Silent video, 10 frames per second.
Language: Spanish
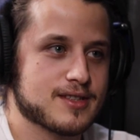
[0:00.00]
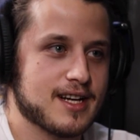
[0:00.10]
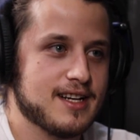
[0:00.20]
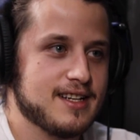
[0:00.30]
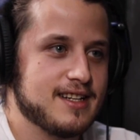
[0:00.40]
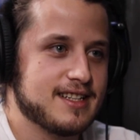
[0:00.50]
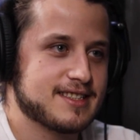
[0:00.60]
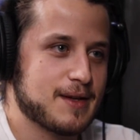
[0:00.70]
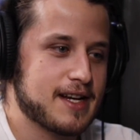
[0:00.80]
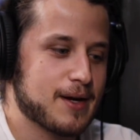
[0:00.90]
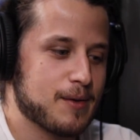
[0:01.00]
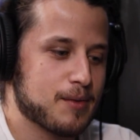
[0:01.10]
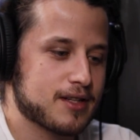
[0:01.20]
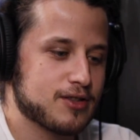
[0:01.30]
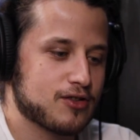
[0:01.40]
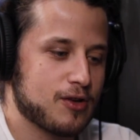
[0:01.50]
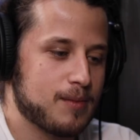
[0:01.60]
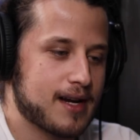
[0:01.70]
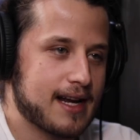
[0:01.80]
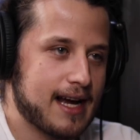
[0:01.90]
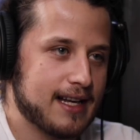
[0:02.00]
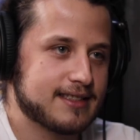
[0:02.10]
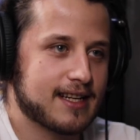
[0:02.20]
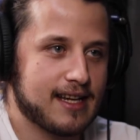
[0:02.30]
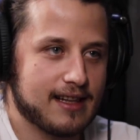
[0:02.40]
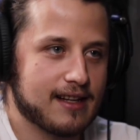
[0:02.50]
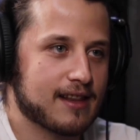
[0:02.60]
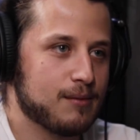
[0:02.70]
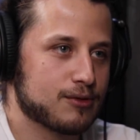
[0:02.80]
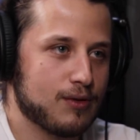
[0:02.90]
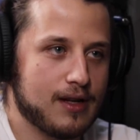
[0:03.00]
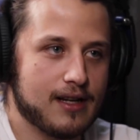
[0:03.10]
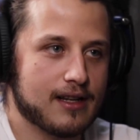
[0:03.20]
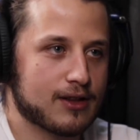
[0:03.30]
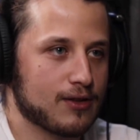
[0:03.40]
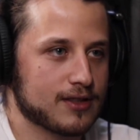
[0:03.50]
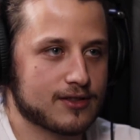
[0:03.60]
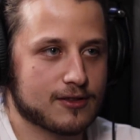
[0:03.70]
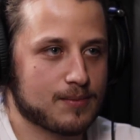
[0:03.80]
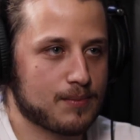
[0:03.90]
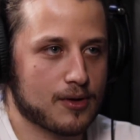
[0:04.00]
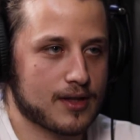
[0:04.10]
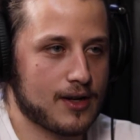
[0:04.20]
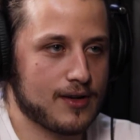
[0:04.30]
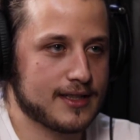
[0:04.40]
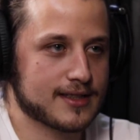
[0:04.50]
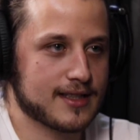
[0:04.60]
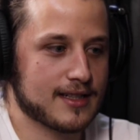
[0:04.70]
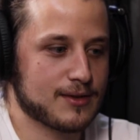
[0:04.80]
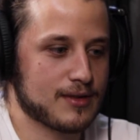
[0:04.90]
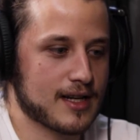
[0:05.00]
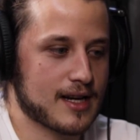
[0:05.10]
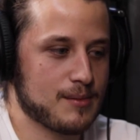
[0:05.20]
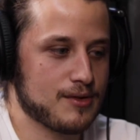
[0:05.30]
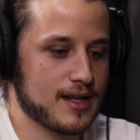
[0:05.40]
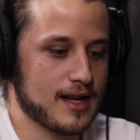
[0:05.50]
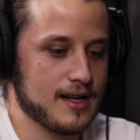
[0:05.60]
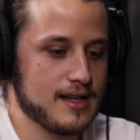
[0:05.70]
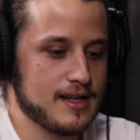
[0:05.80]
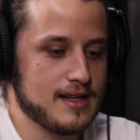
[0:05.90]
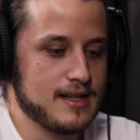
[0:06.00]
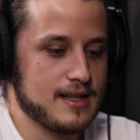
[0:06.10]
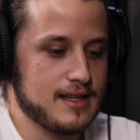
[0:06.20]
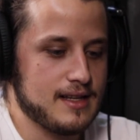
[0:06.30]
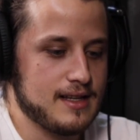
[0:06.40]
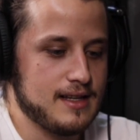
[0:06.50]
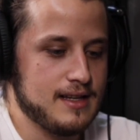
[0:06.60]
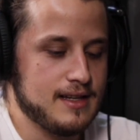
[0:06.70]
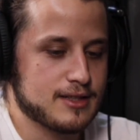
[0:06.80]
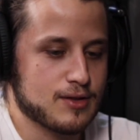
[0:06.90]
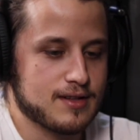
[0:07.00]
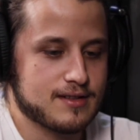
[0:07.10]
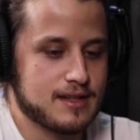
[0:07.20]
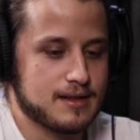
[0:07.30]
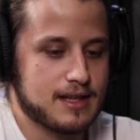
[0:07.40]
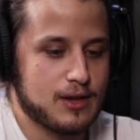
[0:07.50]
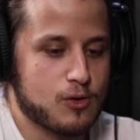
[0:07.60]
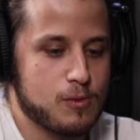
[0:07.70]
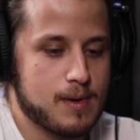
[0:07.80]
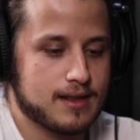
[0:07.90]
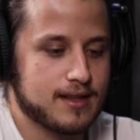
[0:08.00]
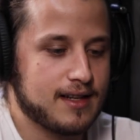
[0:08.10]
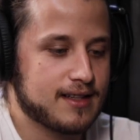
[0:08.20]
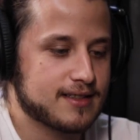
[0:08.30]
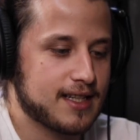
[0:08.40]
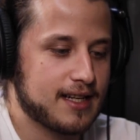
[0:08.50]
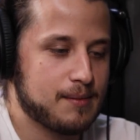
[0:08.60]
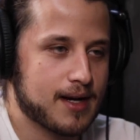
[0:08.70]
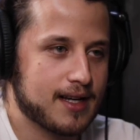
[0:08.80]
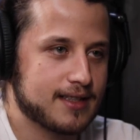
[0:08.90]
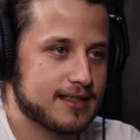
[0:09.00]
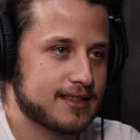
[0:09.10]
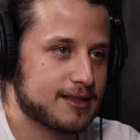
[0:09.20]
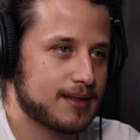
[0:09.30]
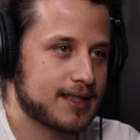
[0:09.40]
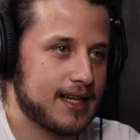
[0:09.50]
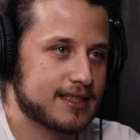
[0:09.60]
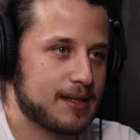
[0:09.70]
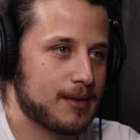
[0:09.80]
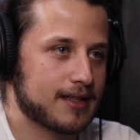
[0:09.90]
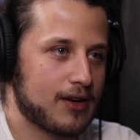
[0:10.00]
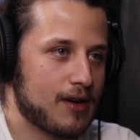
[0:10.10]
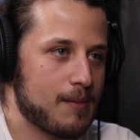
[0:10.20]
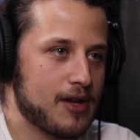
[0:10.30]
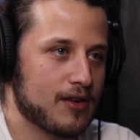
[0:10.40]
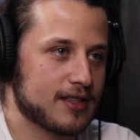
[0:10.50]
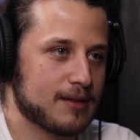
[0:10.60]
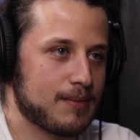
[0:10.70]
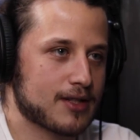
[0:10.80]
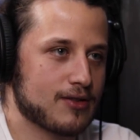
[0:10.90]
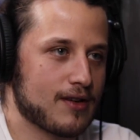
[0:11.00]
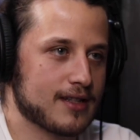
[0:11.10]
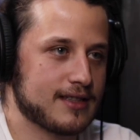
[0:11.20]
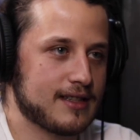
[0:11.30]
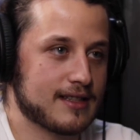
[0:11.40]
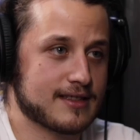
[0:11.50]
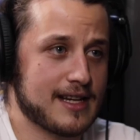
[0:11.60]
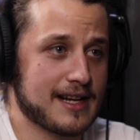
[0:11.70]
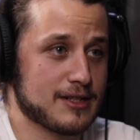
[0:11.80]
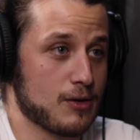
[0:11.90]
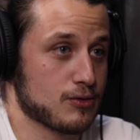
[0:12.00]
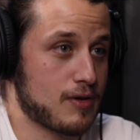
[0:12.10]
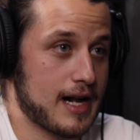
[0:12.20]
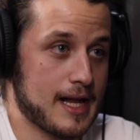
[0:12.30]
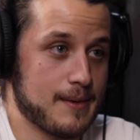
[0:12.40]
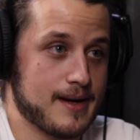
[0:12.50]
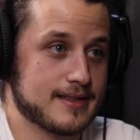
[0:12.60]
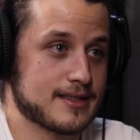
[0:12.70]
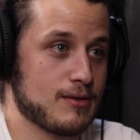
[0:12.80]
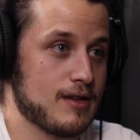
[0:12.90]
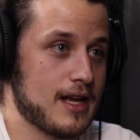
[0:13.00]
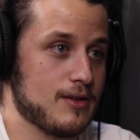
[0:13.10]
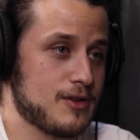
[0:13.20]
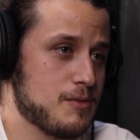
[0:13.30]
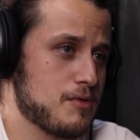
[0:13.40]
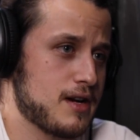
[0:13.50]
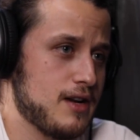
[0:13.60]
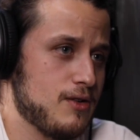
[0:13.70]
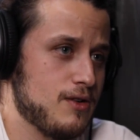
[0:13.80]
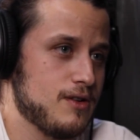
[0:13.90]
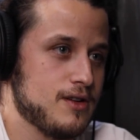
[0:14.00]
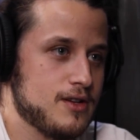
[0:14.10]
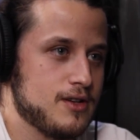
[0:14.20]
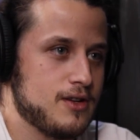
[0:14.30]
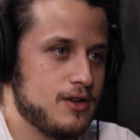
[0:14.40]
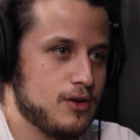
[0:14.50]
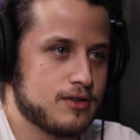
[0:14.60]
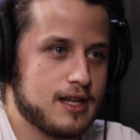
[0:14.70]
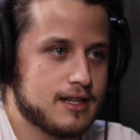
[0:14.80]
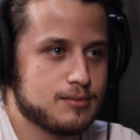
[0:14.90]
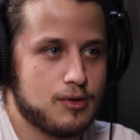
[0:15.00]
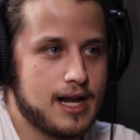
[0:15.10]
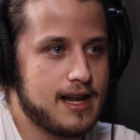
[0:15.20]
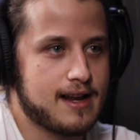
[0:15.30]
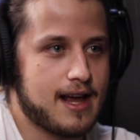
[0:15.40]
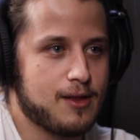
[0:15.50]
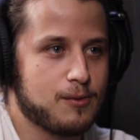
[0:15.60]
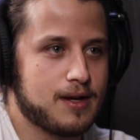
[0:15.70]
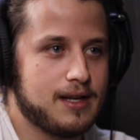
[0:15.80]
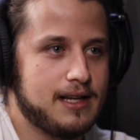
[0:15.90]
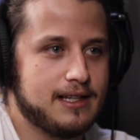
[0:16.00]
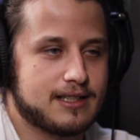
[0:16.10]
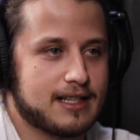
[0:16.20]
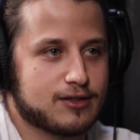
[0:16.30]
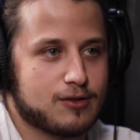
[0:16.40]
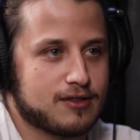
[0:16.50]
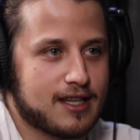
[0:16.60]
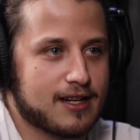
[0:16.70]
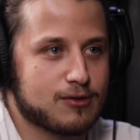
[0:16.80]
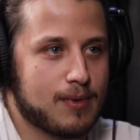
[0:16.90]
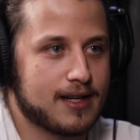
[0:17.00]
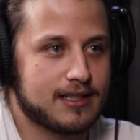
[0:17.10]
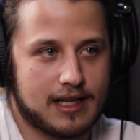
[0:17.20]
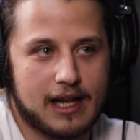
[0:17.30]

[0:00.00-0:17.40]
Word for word: O sea, está bien cabrón porque son tomas reales de Hitler, de Mussolini, de todos estos protagonistas de la segunda guerra mundial. Y, son, te, documentan y te enseñan imágenes de estas batallas que mataron a millones de personas y te enseñan incluso cadáveres de soldado y como que lo, lo tienes muy alienado, güey. Y esos son seres humanos.